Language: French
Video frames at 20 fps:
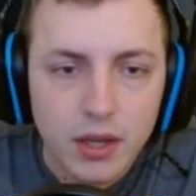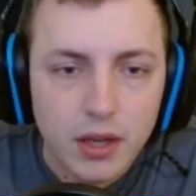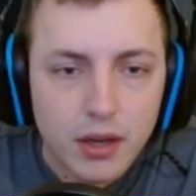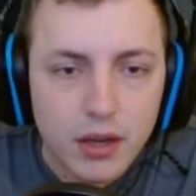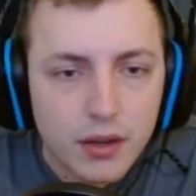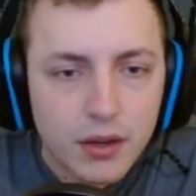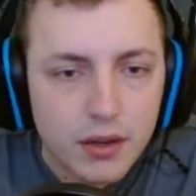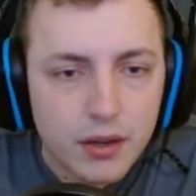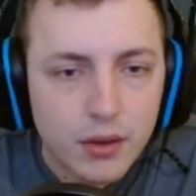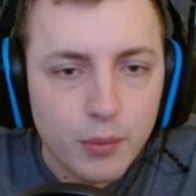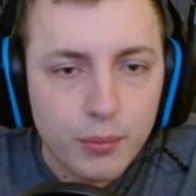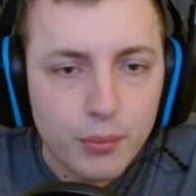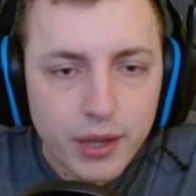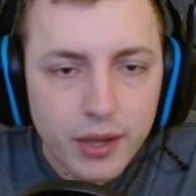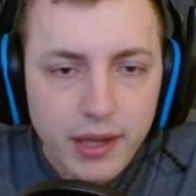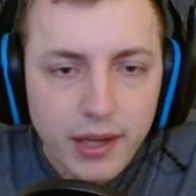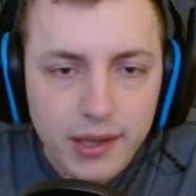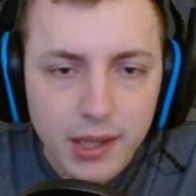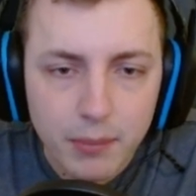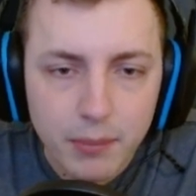on peut
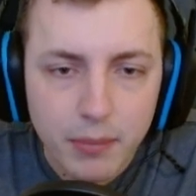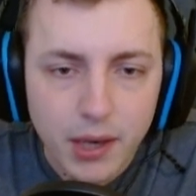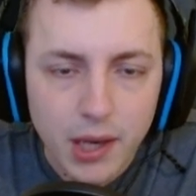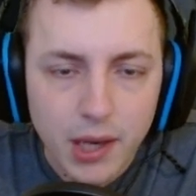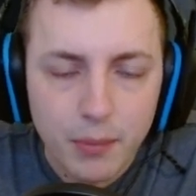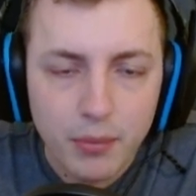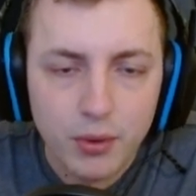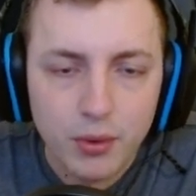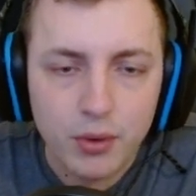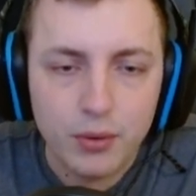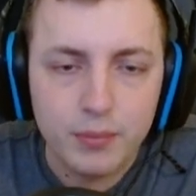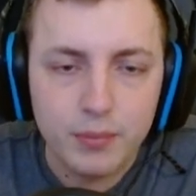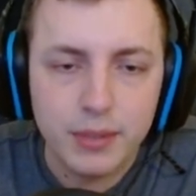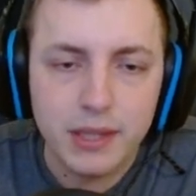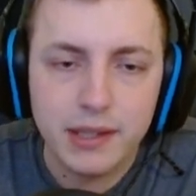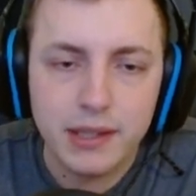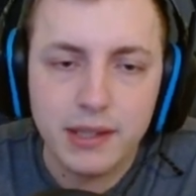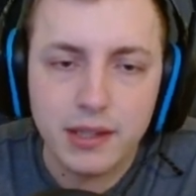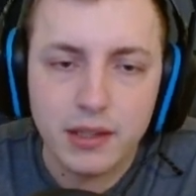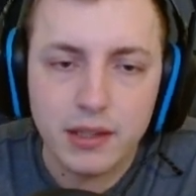regarder par rapport au
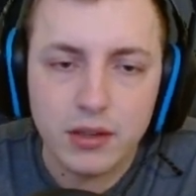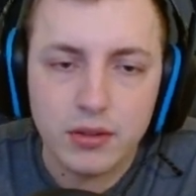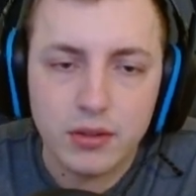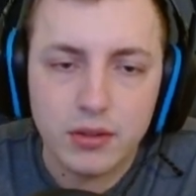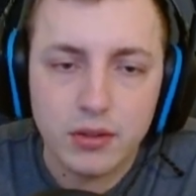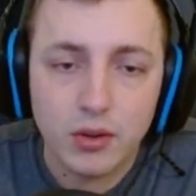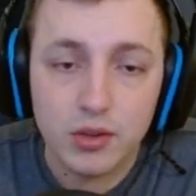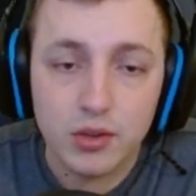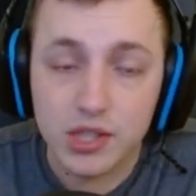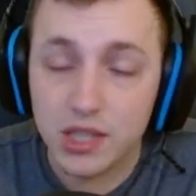building en,